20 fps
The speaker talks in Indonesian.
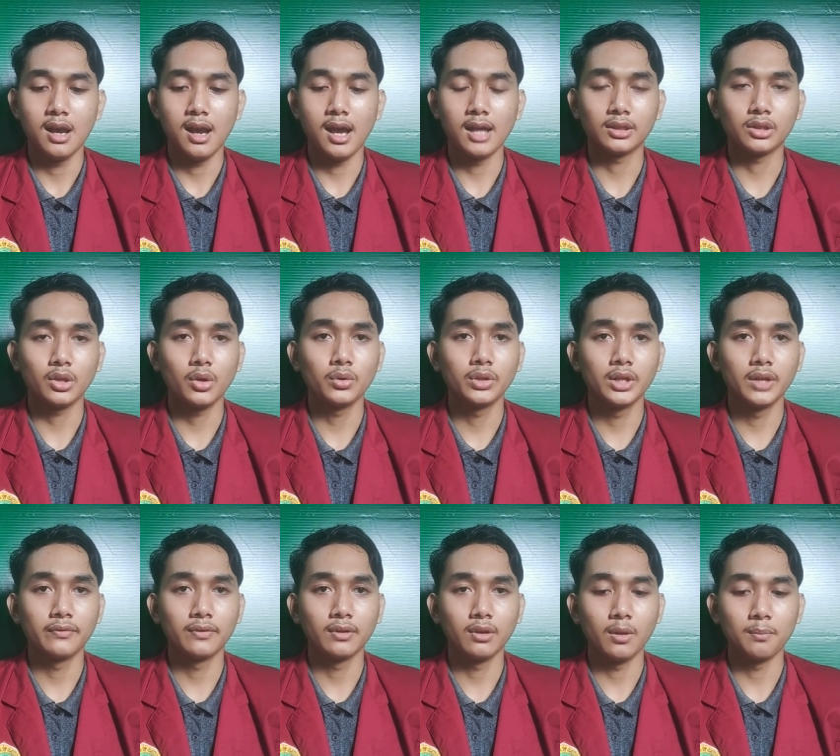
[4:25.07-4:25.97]
atau
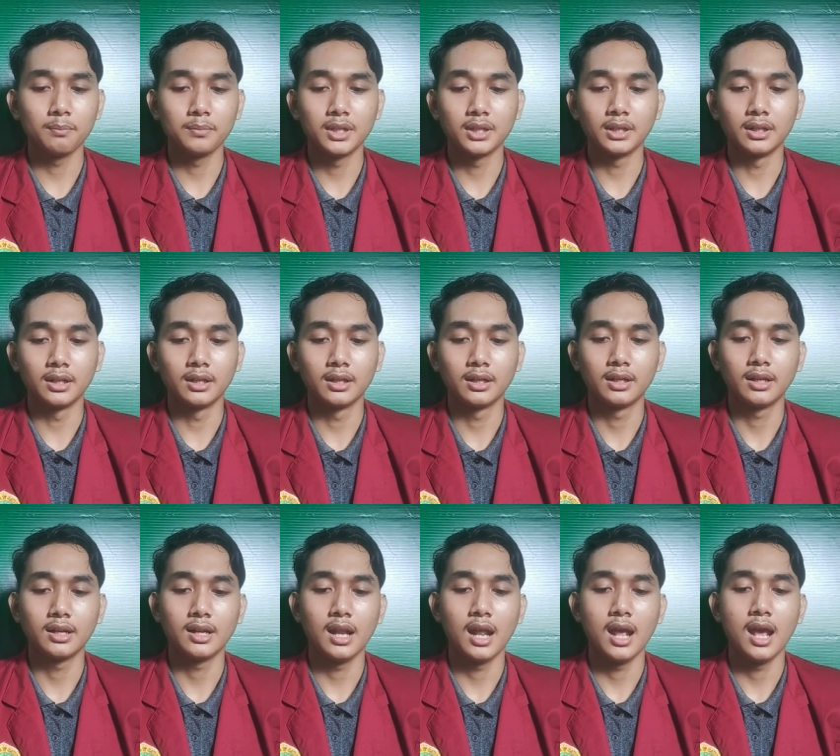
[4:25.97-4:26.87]
development
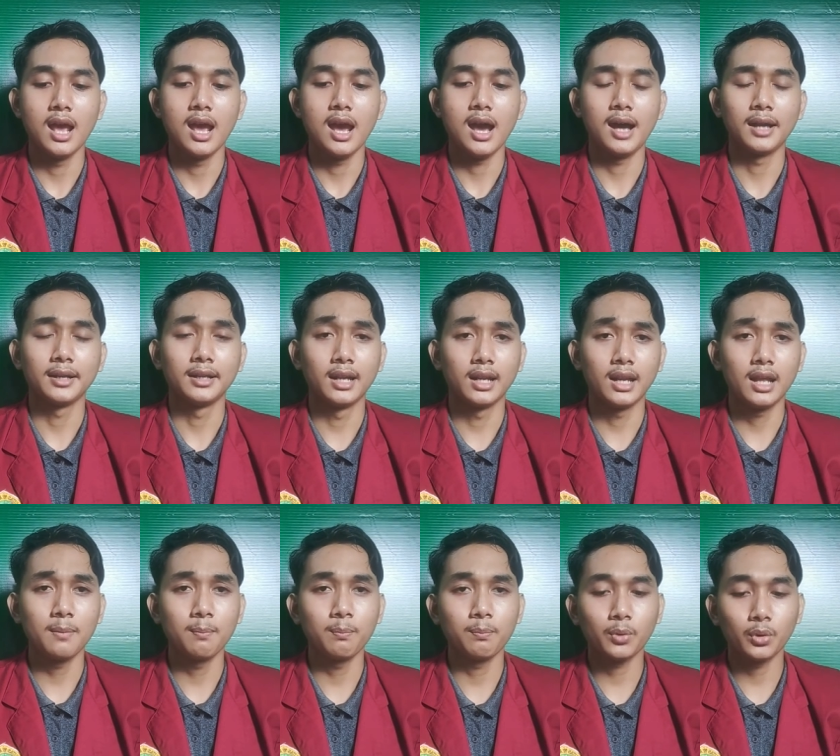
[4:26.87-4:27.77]

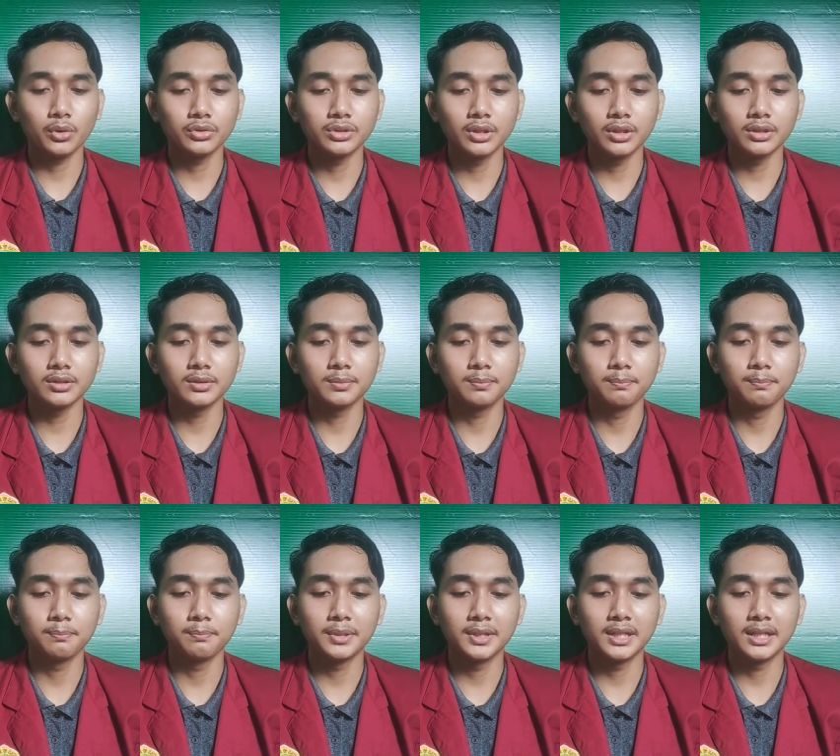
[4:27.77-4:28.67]
adalah proses
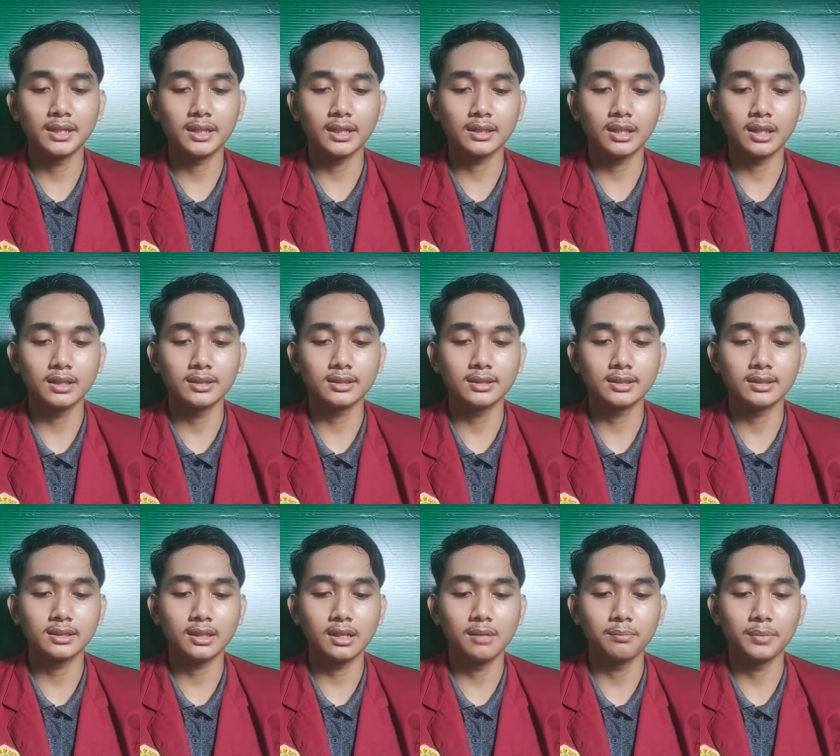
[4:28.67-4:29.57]
peningkatan
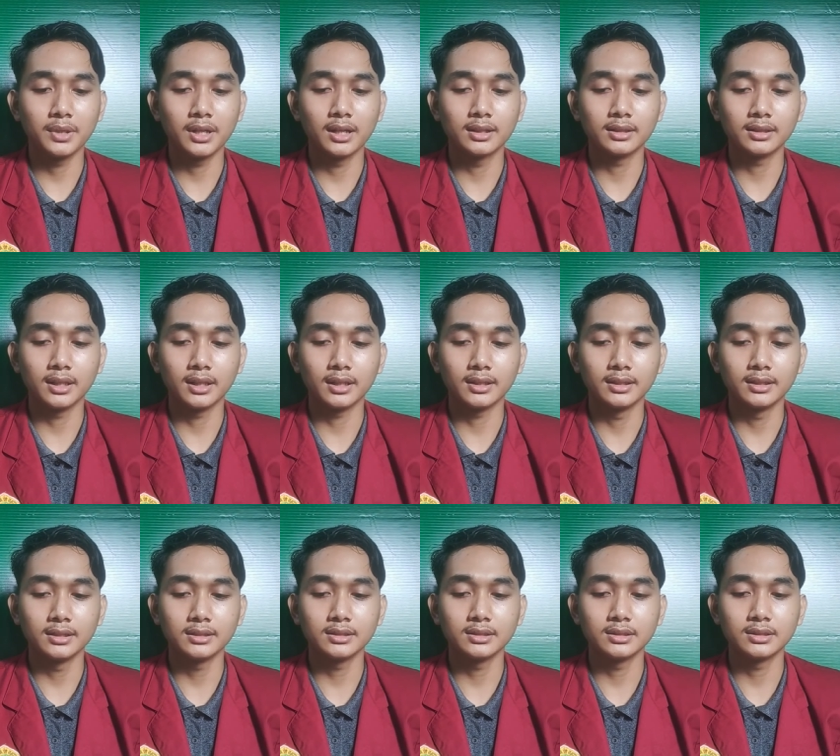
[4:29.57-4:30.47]
keterampilan
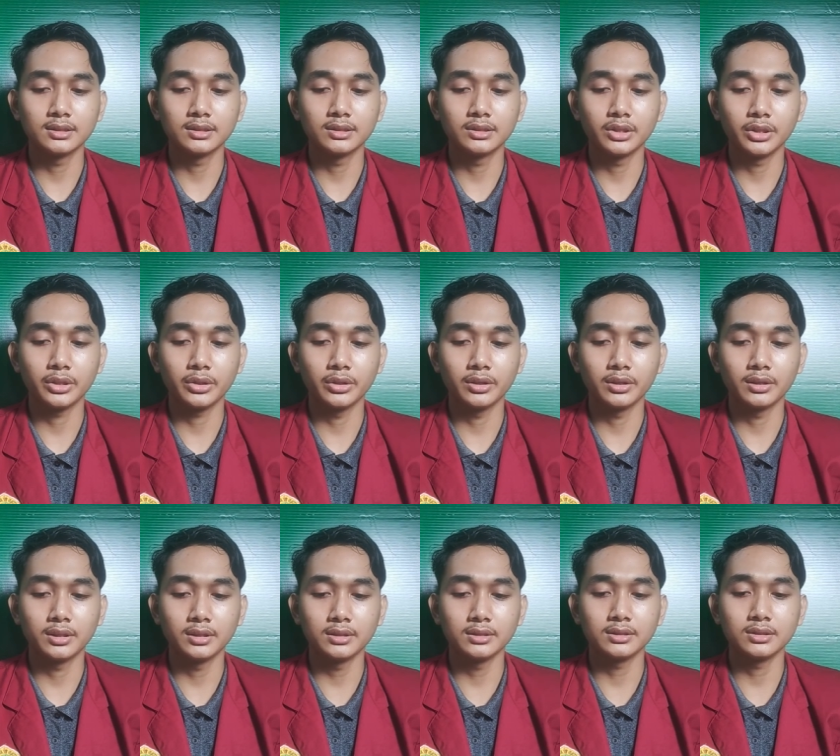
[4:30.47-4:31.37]
teknis,
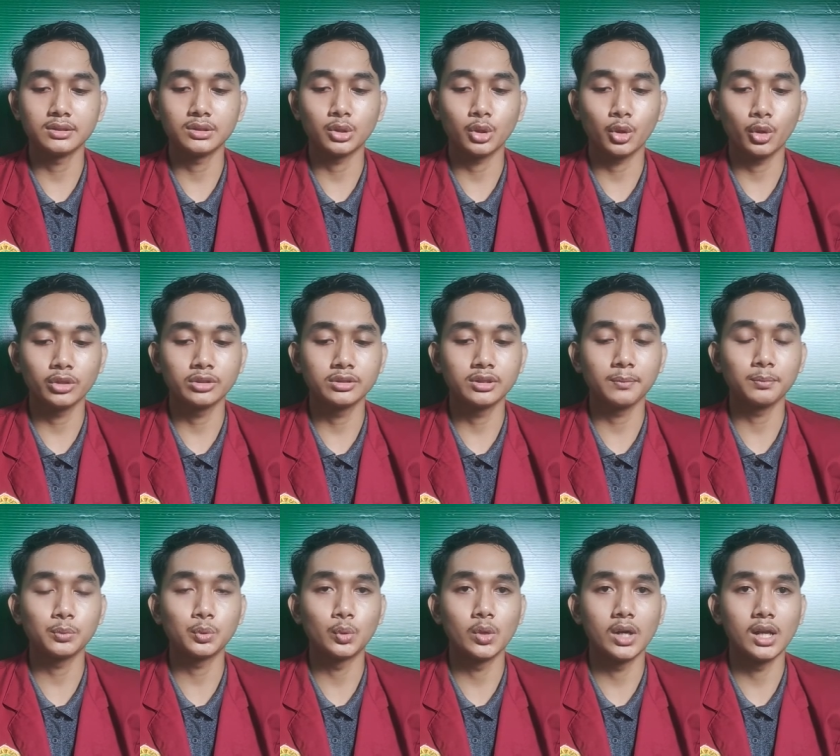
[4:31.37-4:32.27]
teoretis,
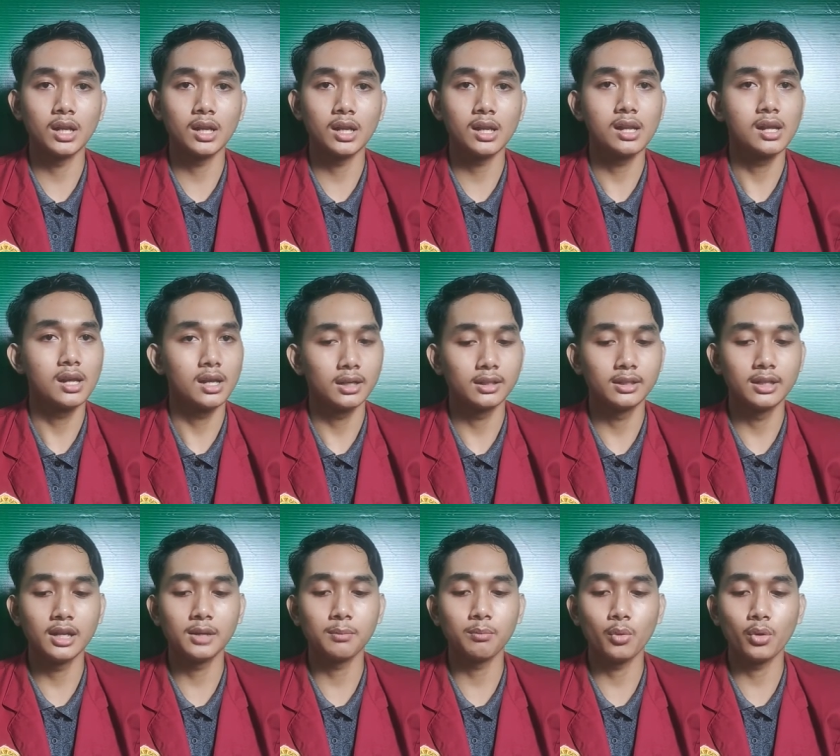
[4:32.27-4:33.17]
konseptual,
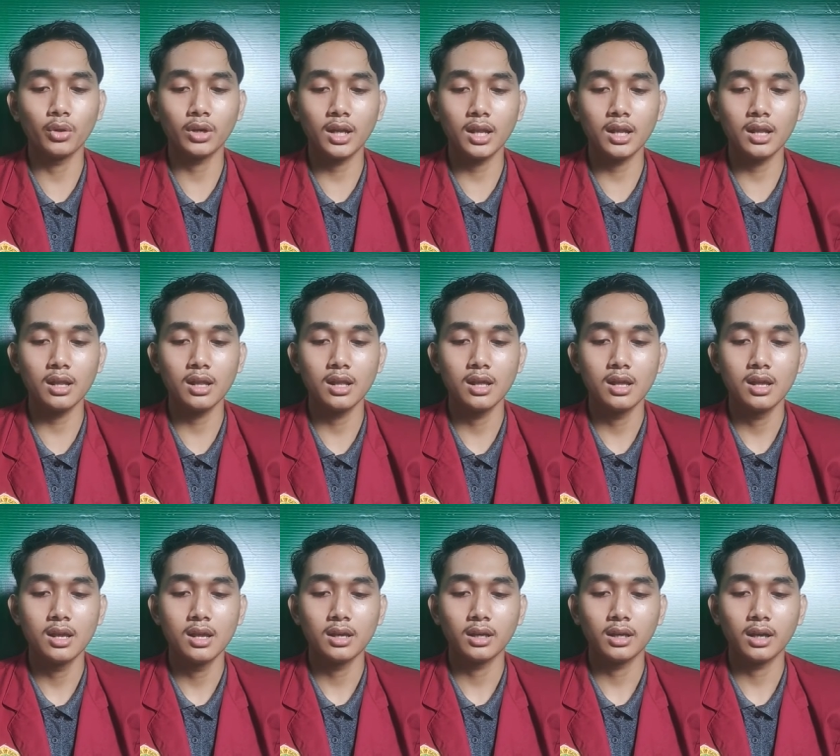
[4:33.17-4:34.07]
dan moral
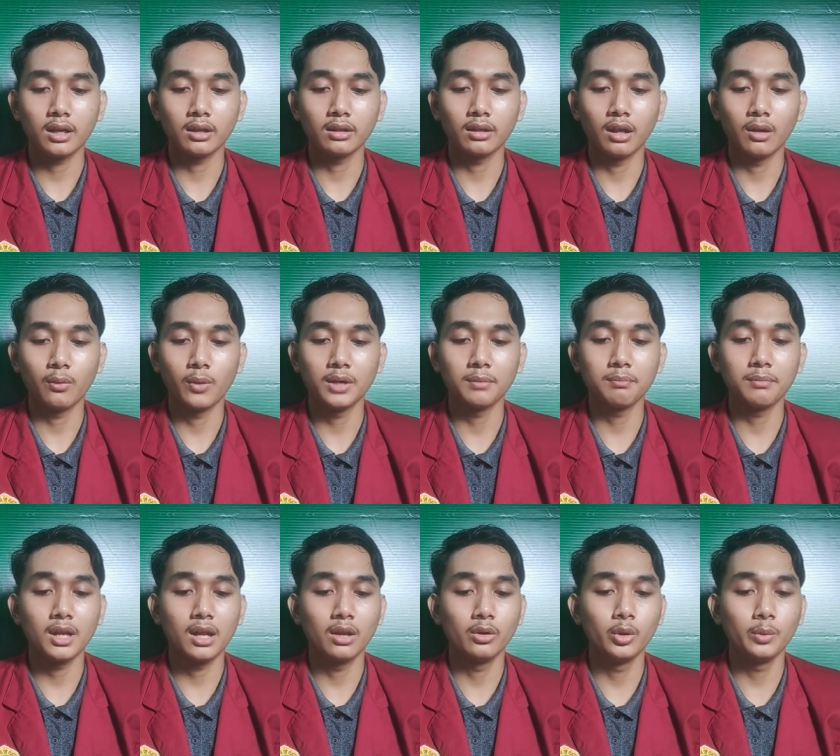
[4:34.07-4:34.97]
karyawan
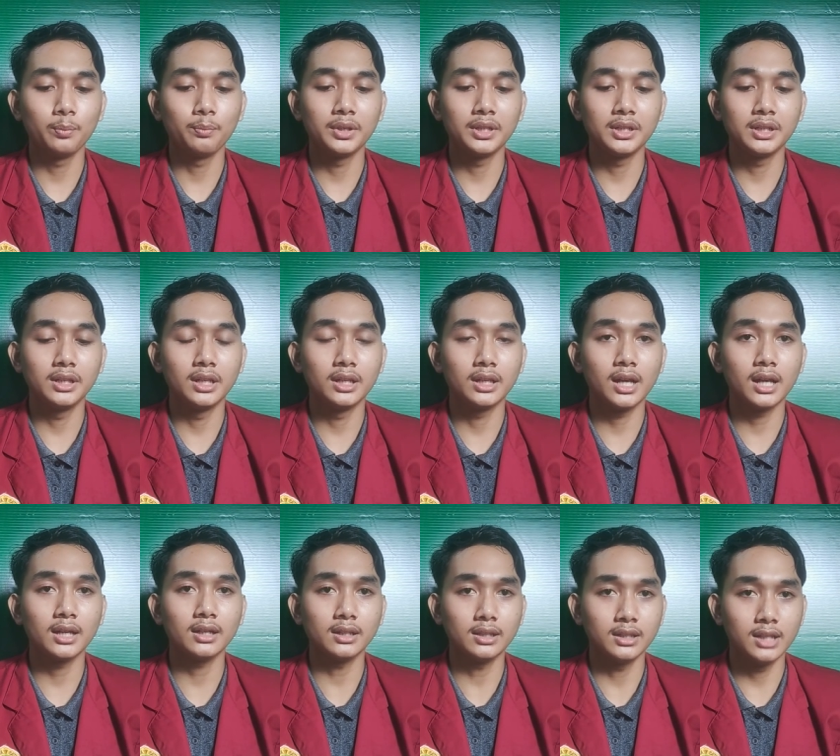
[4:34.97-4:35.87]
melalui
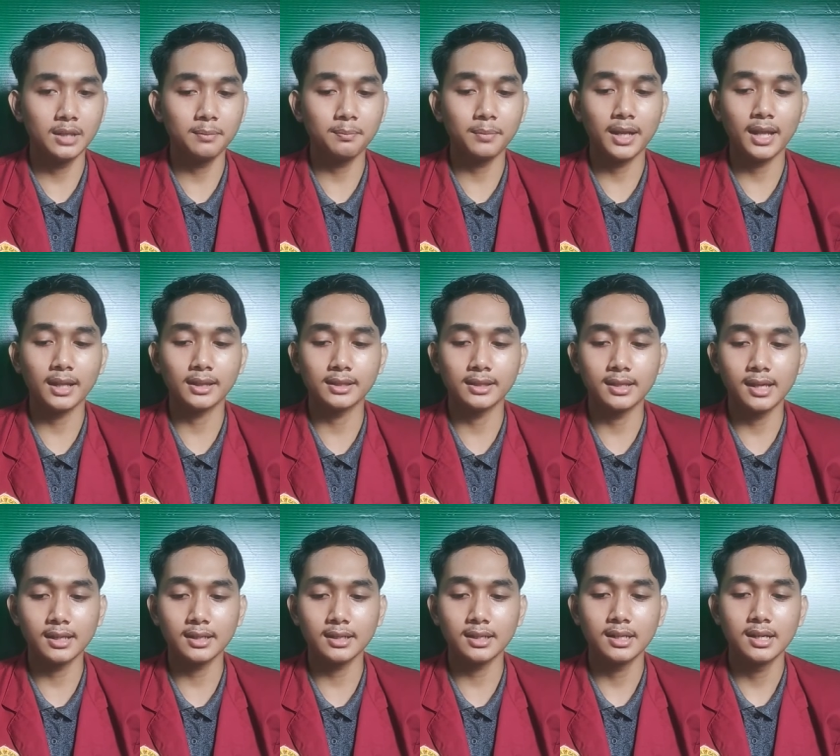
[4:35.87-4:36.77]
pendidikan dan
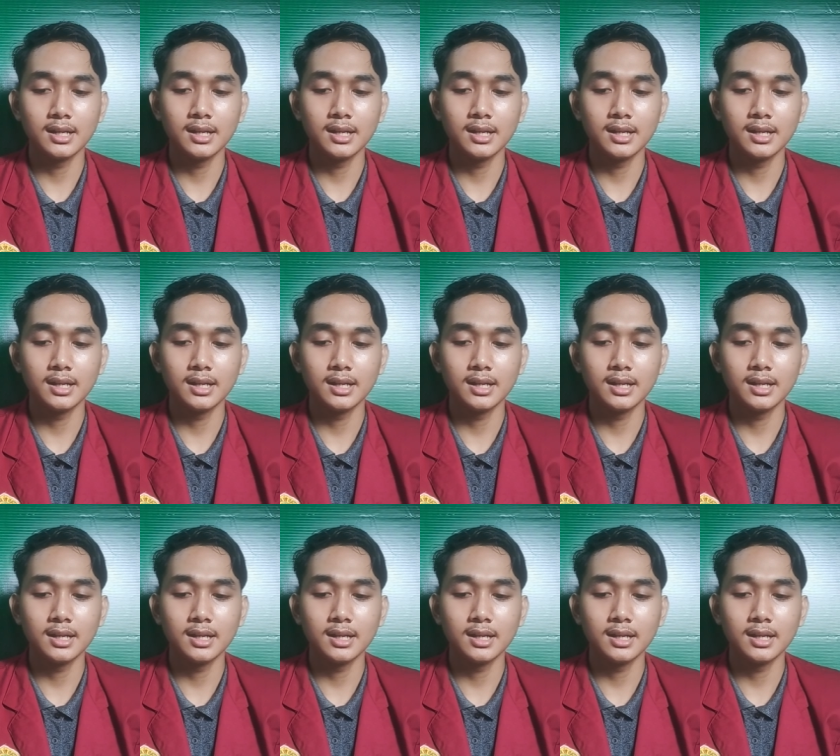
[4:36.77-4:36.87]
pelatihan.